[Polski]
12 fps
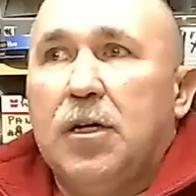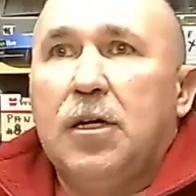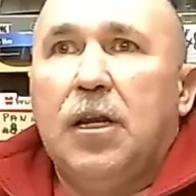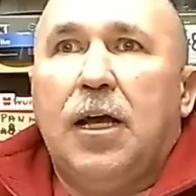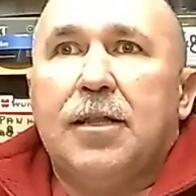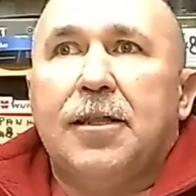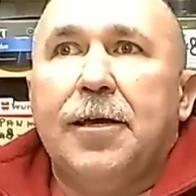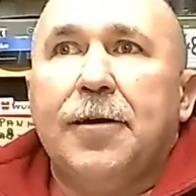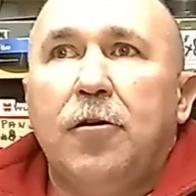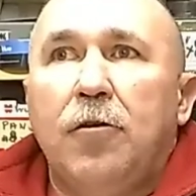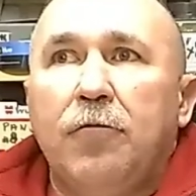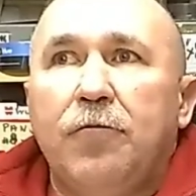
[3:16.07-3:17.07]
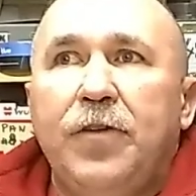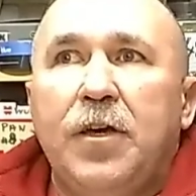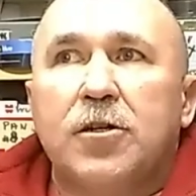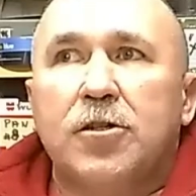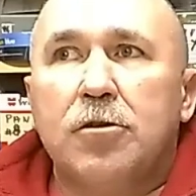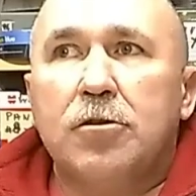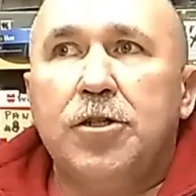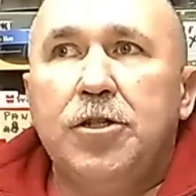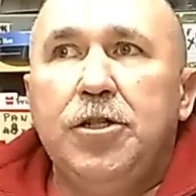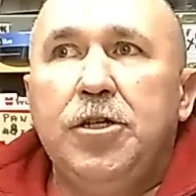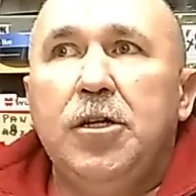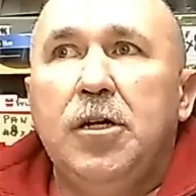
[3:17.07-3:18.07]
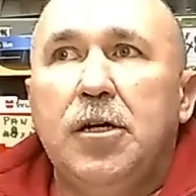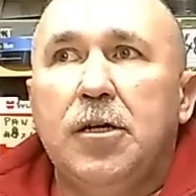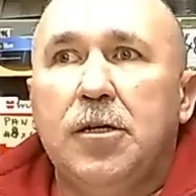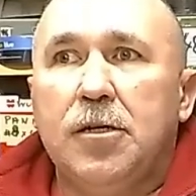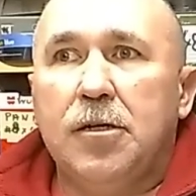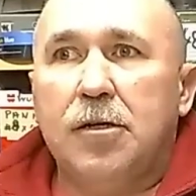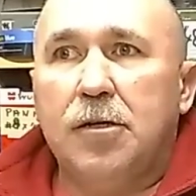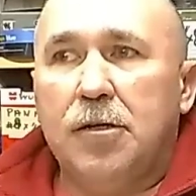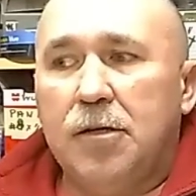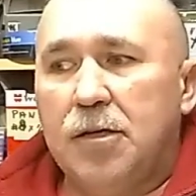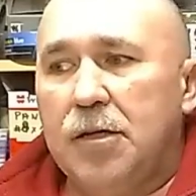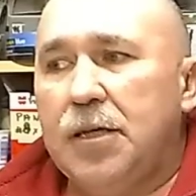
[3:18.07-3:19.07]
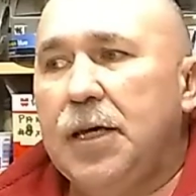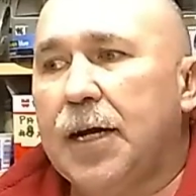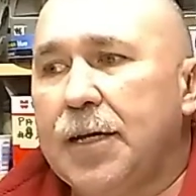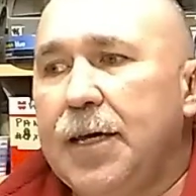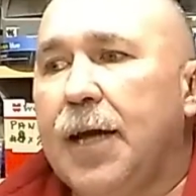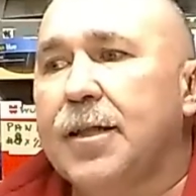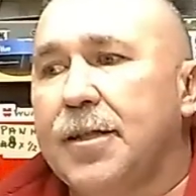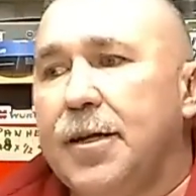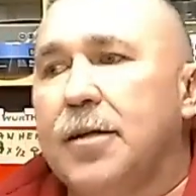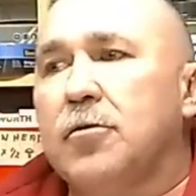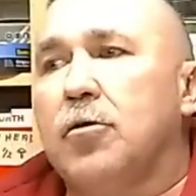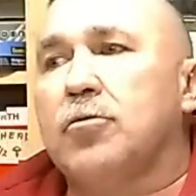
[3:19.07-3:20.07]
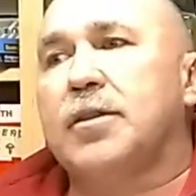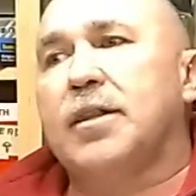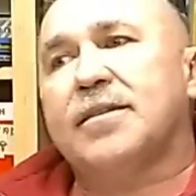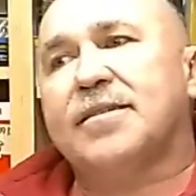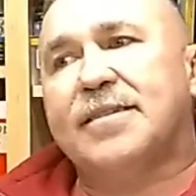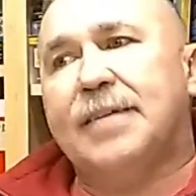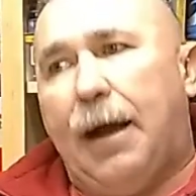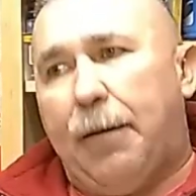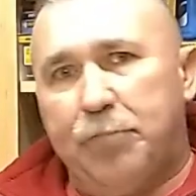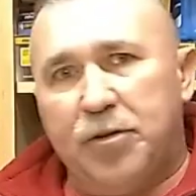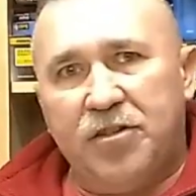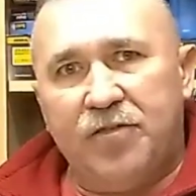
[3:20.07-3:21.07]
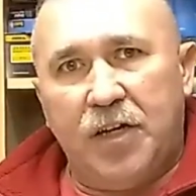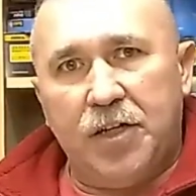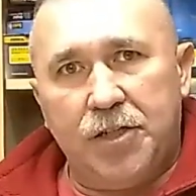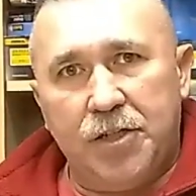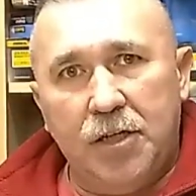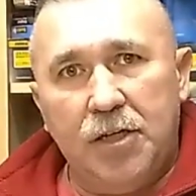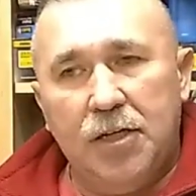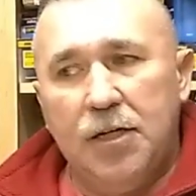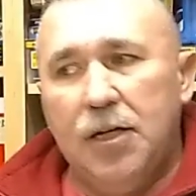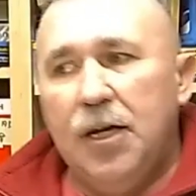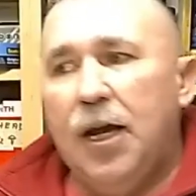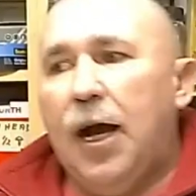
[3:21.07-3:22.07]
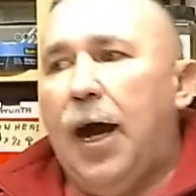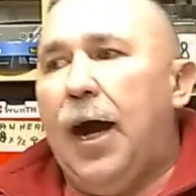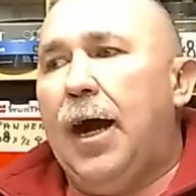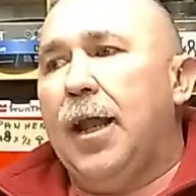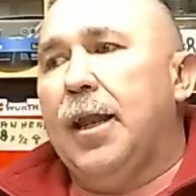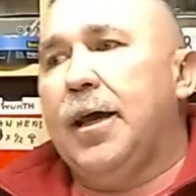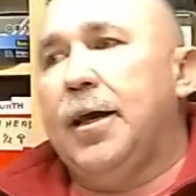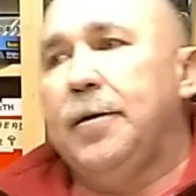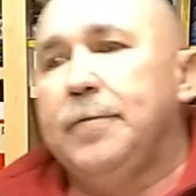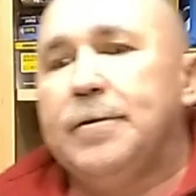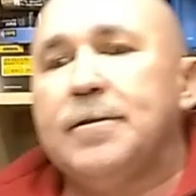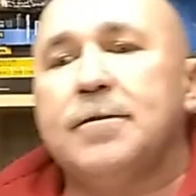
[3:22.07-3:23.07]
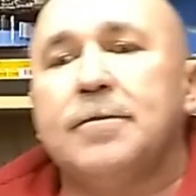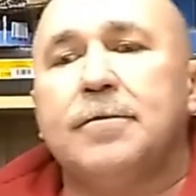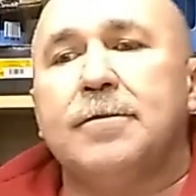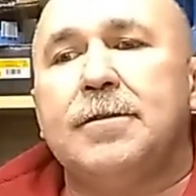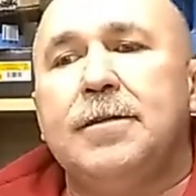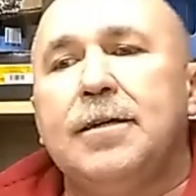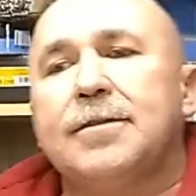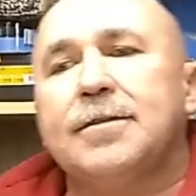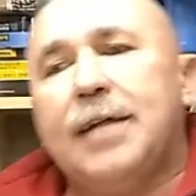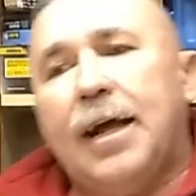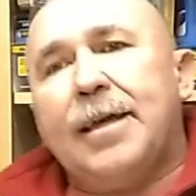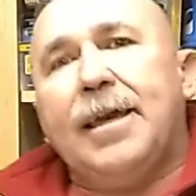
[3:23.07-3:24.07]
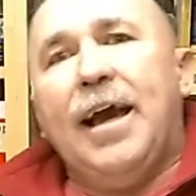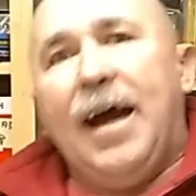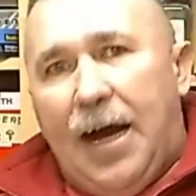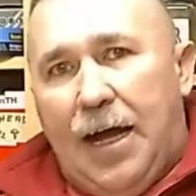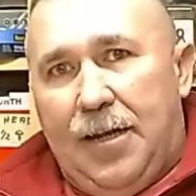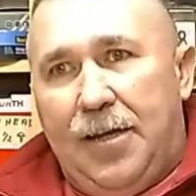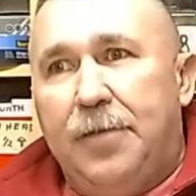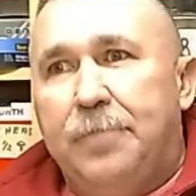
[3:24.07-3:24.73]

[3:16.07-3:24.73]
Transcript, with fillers: Dlatego w większości, jak ja tnę, to tnę sam przeważnie, ale jest takie ale.